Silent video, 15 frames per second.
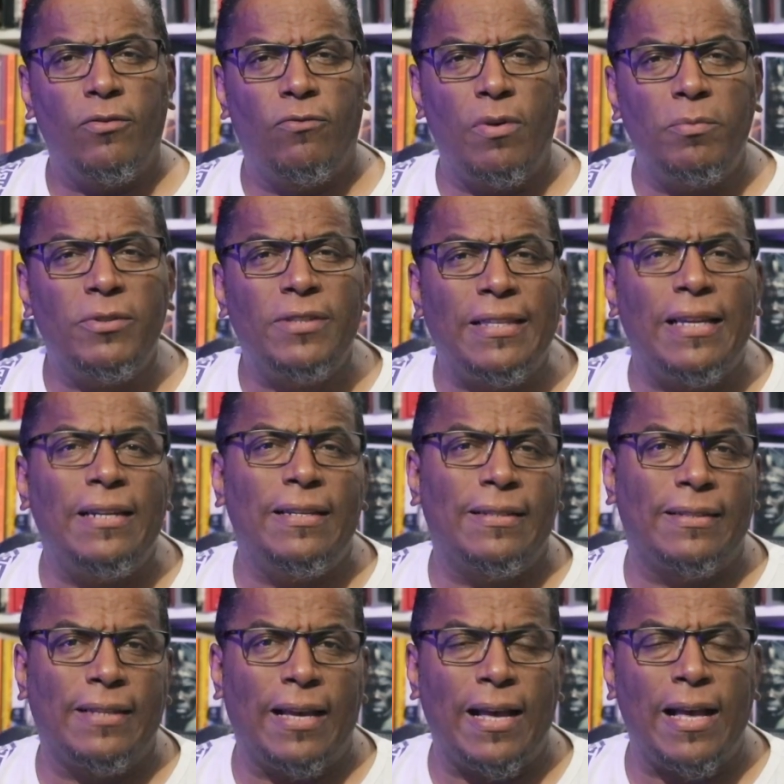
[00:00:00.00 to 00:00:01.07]
Vamos
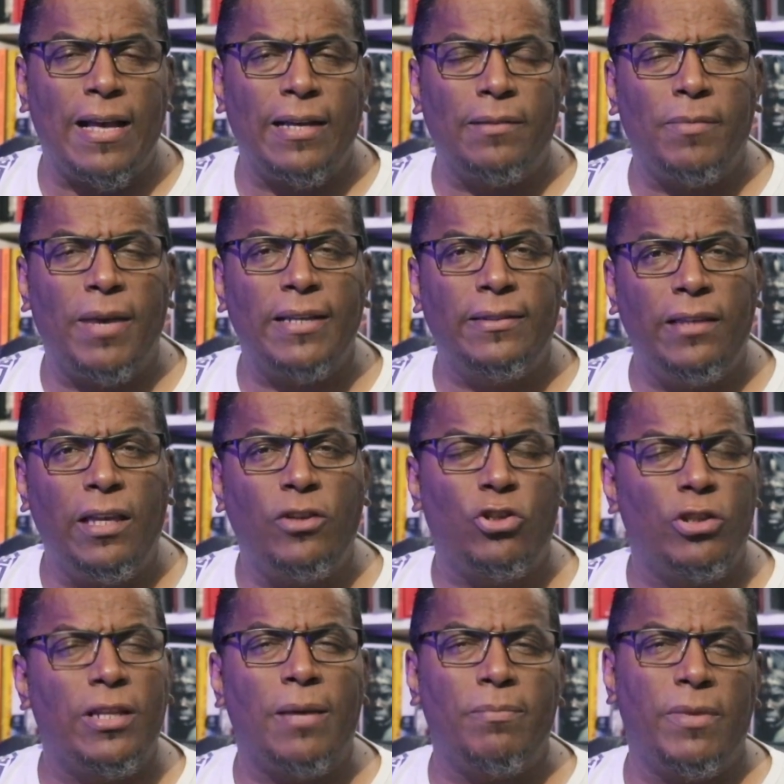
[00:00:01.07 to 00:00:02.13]
analisar mais
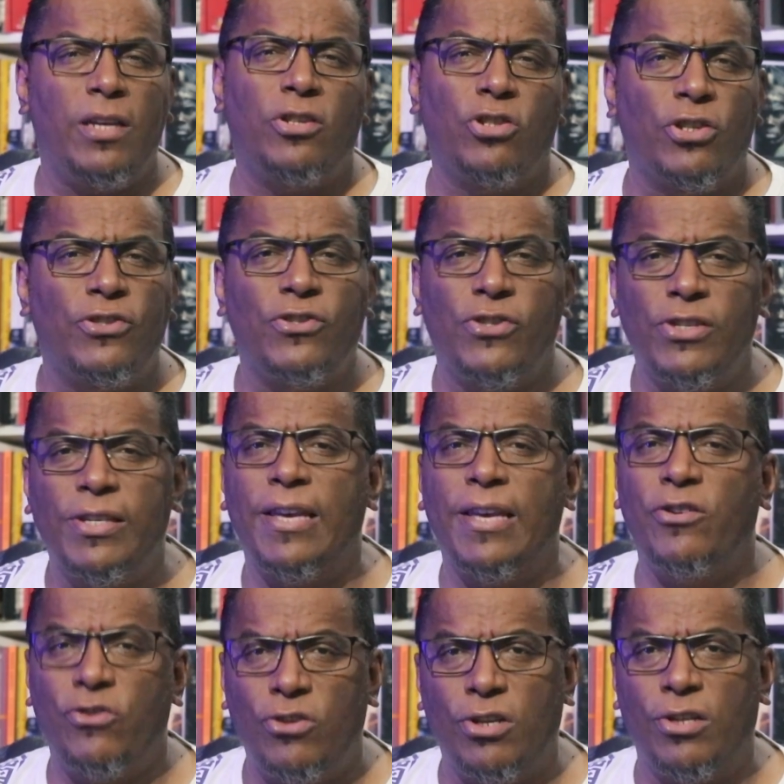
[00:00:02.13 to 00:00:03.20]
detidamente estes
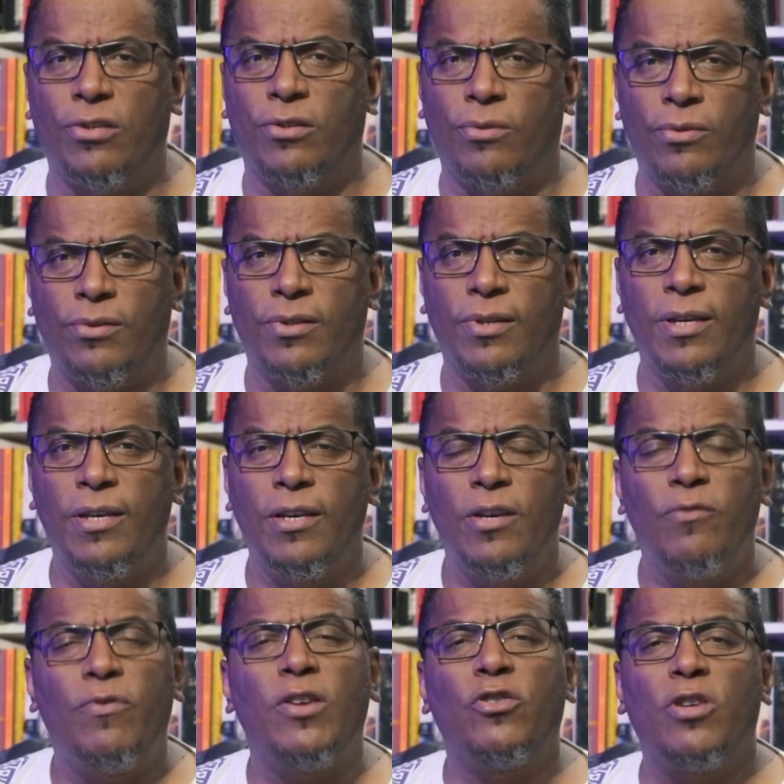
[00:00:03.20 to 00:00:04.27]
registros.
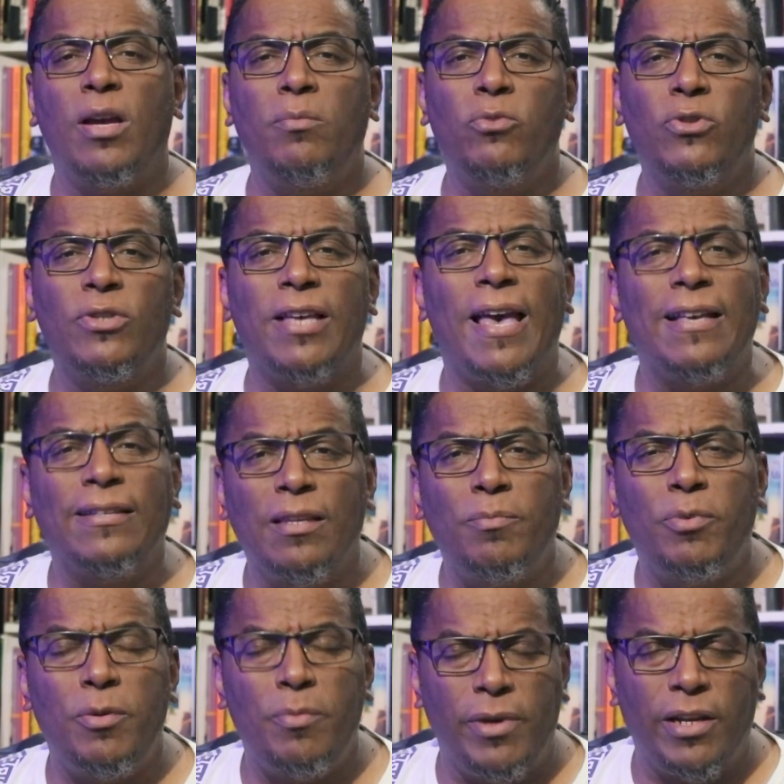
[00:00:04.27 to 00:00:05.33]
Vejamos esta
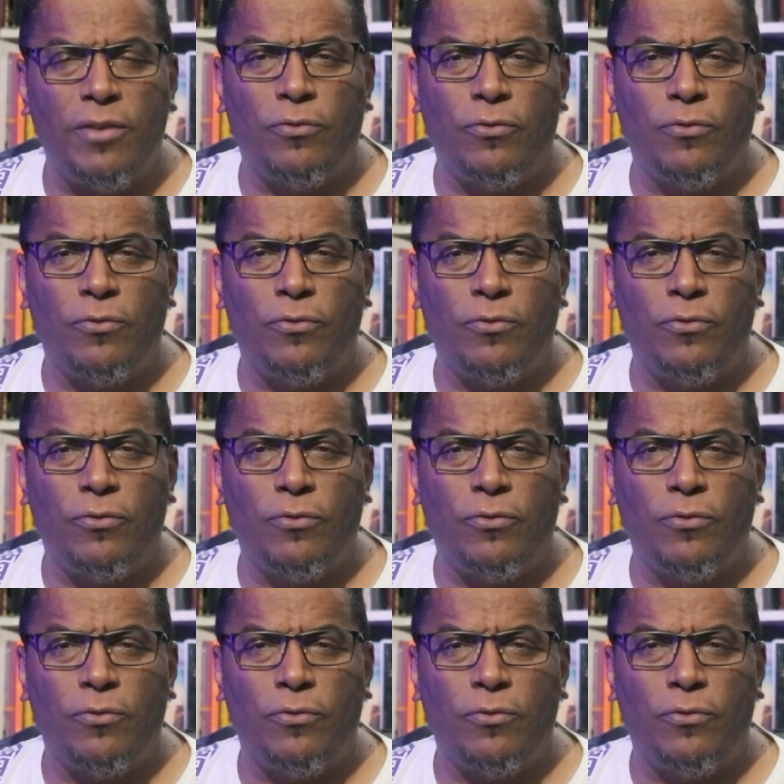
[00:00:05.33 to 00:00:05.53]
primeira